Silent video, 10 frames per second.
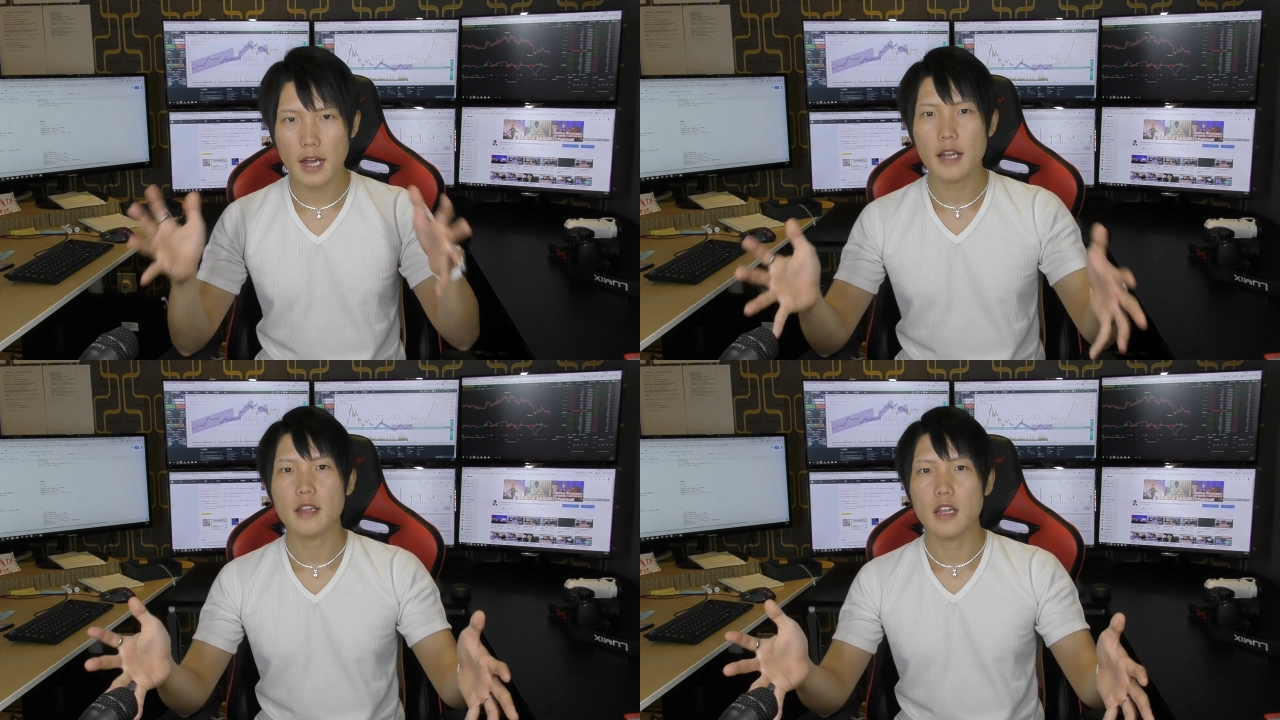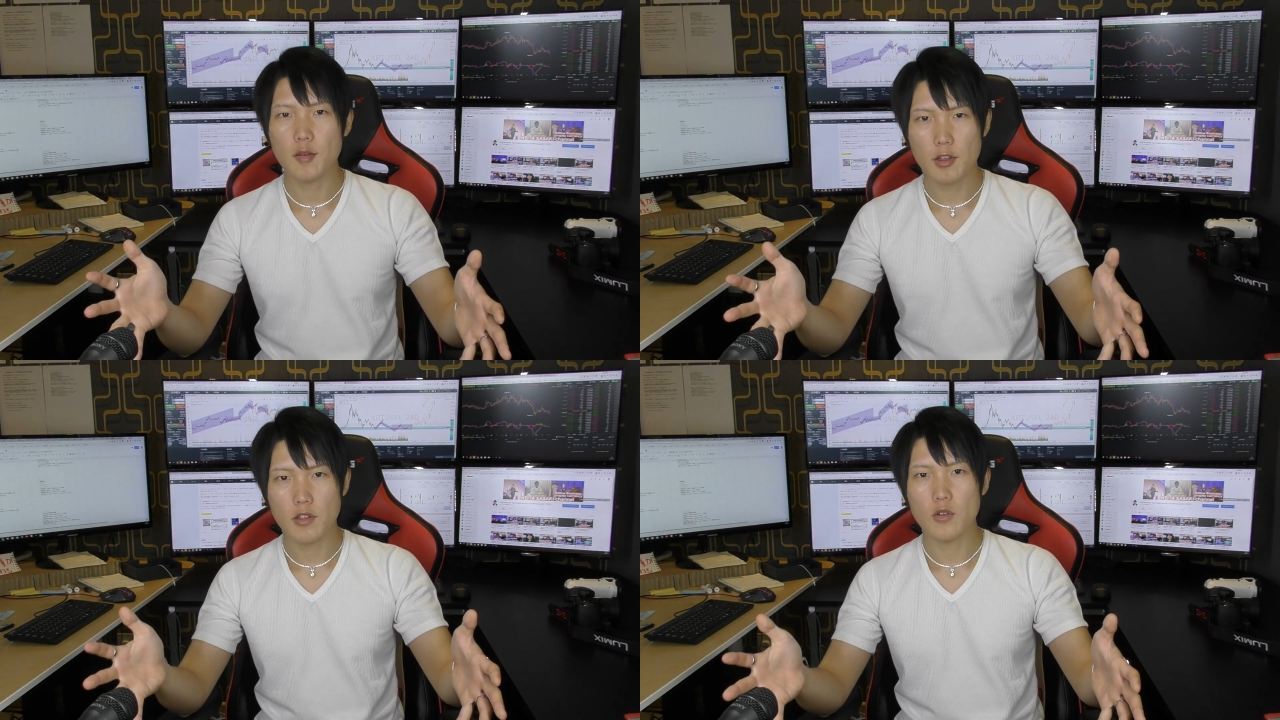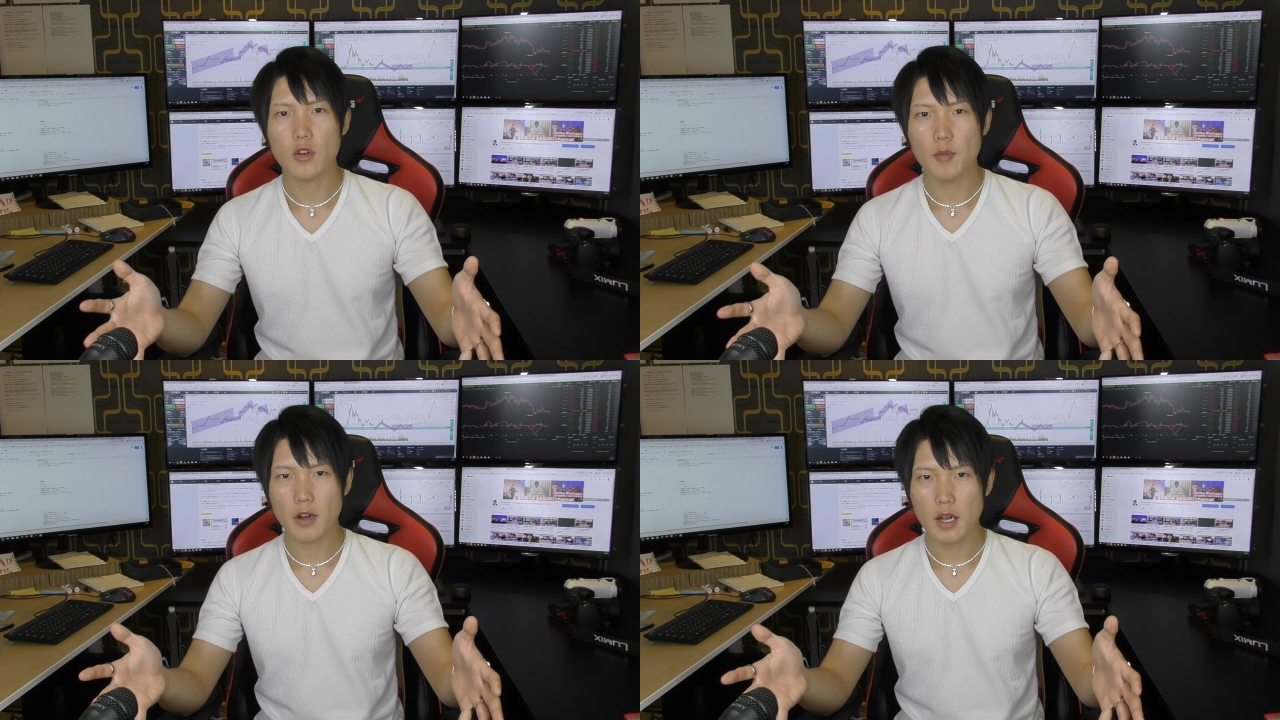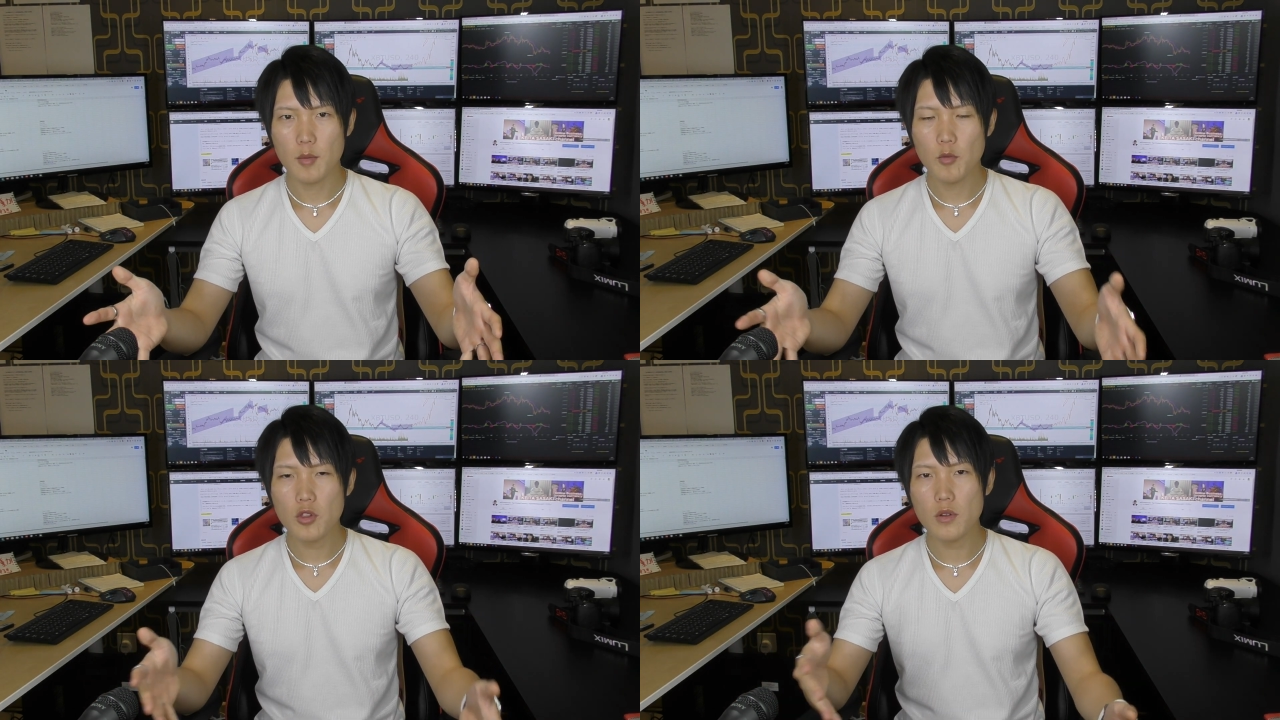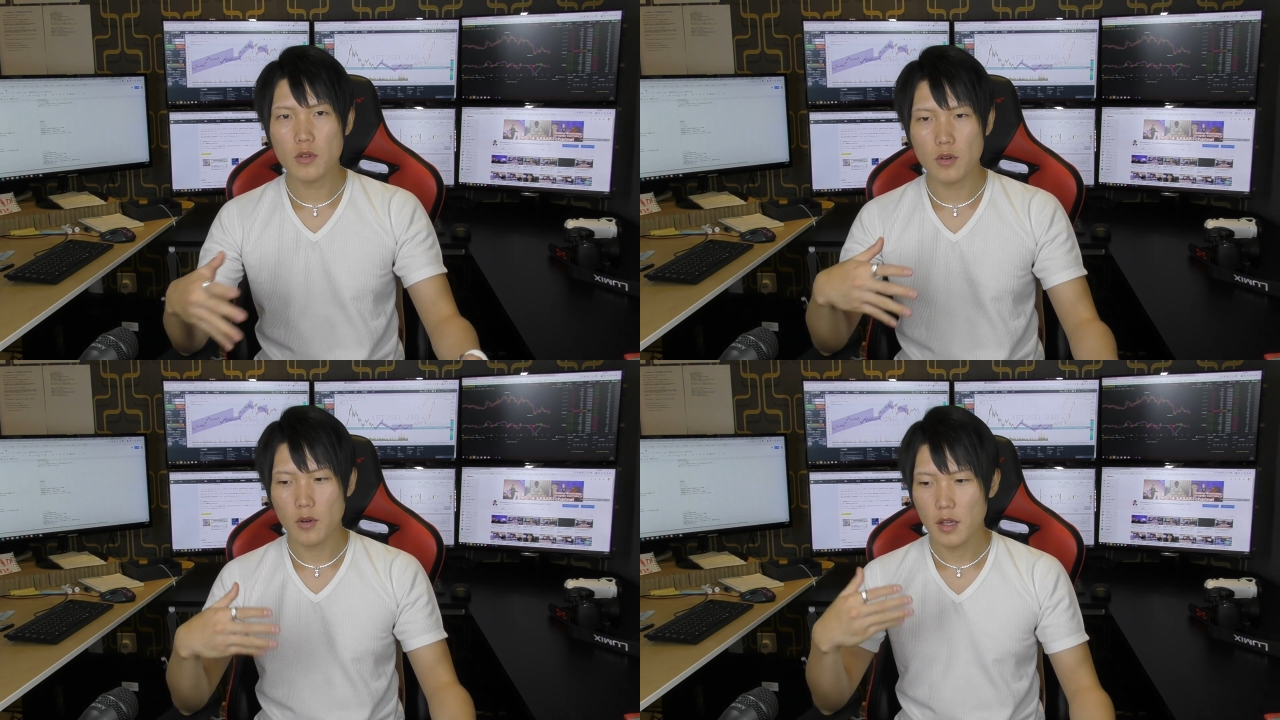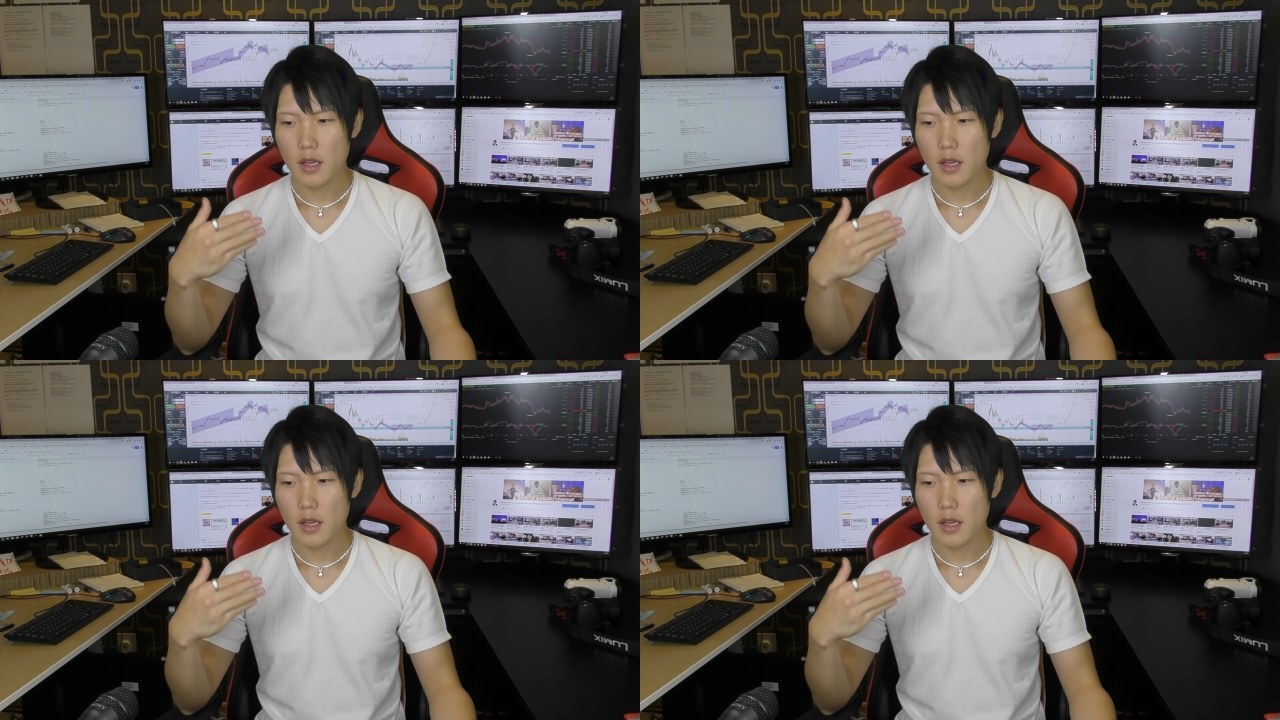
上がっていきます、市場規模が。もちろんその、